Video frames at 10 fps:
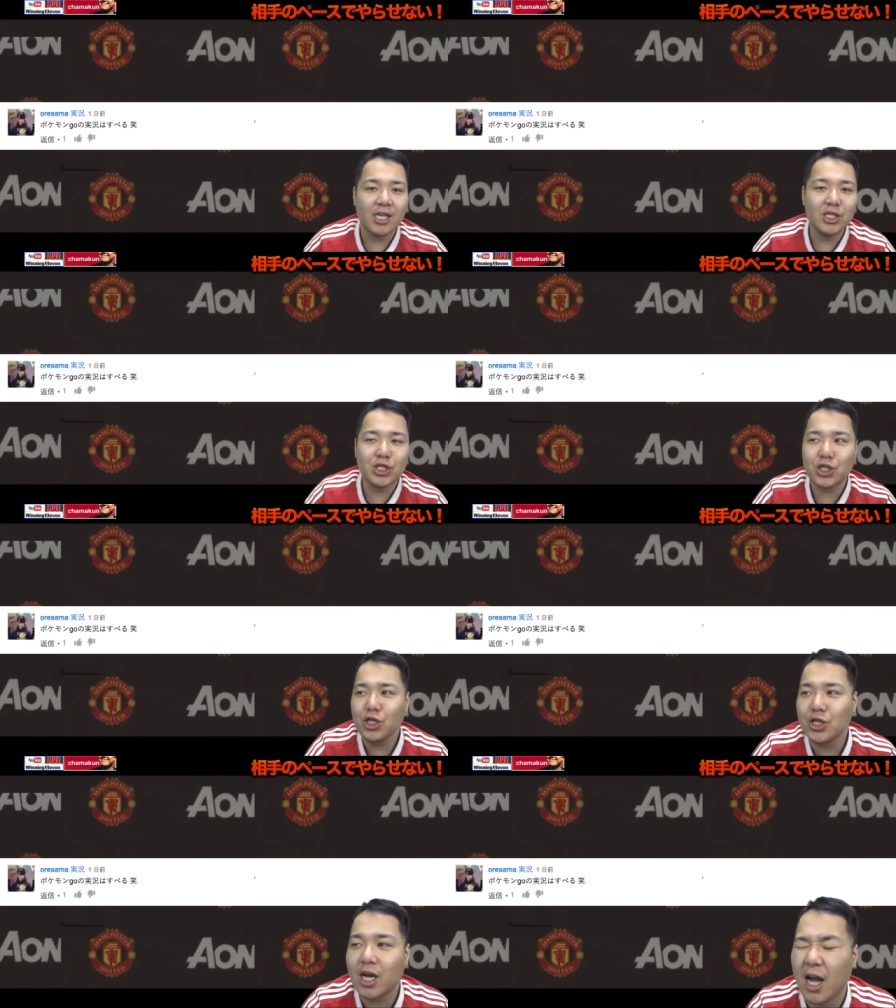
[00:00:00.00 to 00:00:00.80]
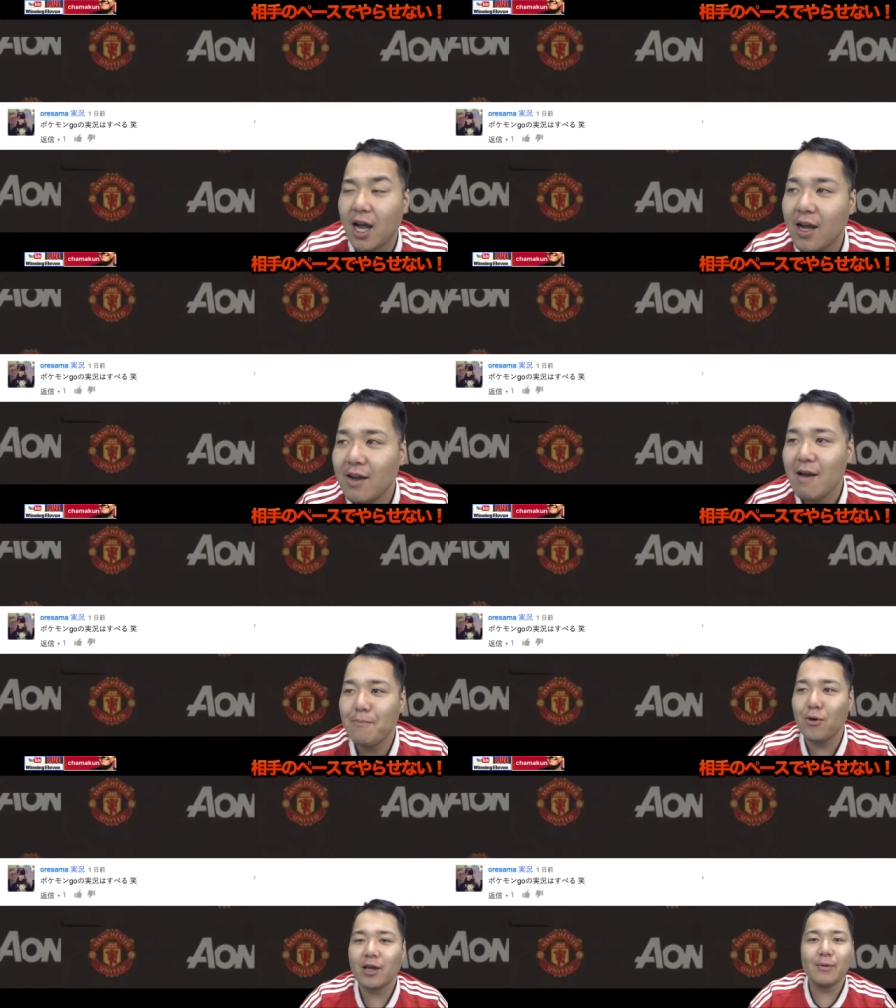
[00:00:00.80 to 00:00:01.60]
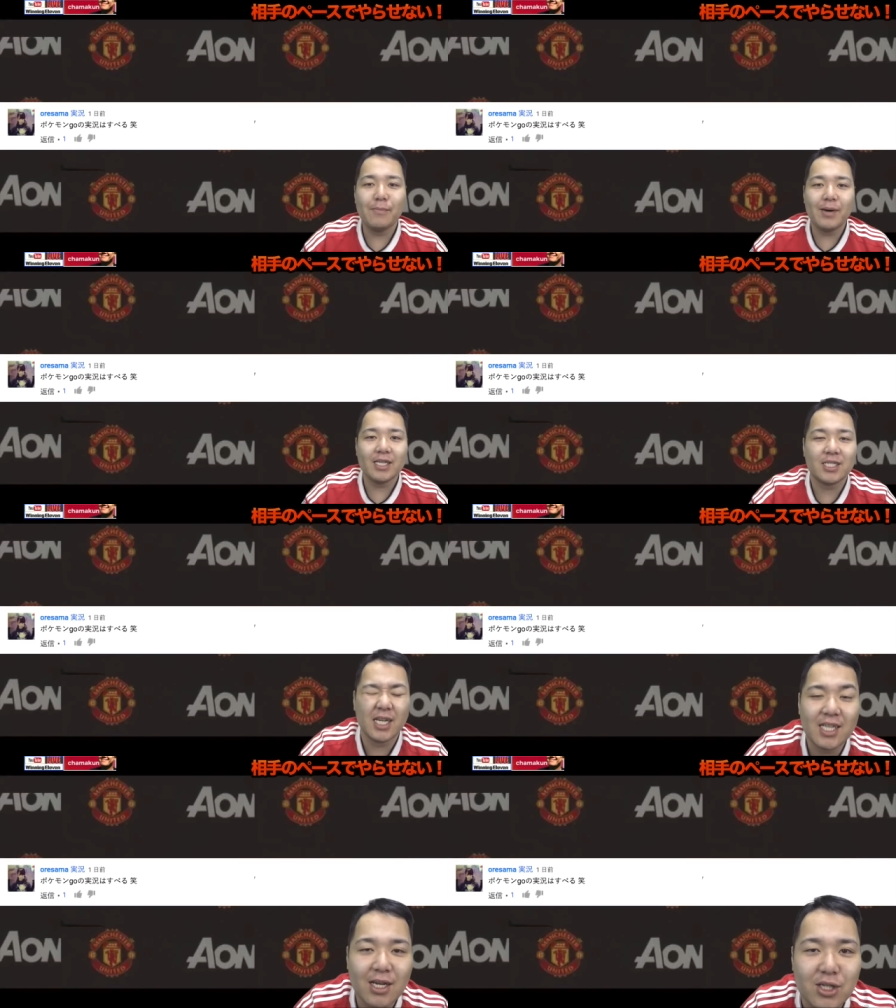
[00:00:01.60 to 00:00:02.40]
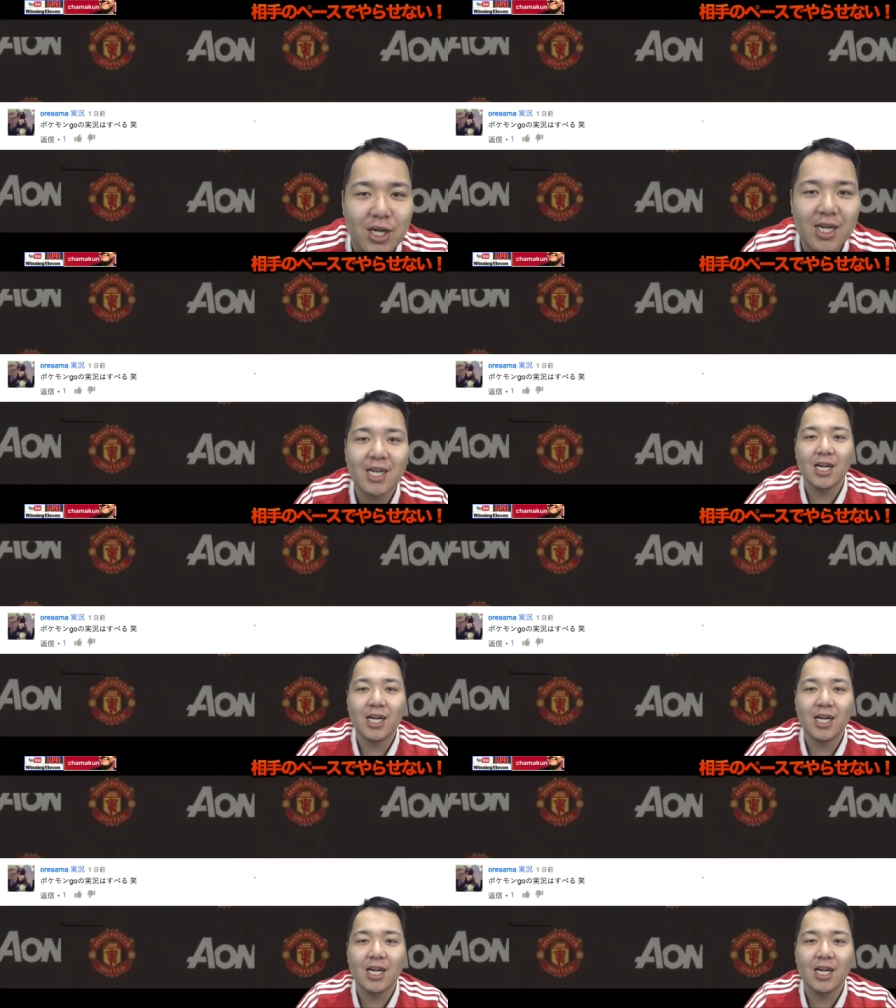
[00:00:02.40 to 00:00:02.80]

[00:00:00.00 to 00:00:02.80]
一週間、ポケモンマスターになる、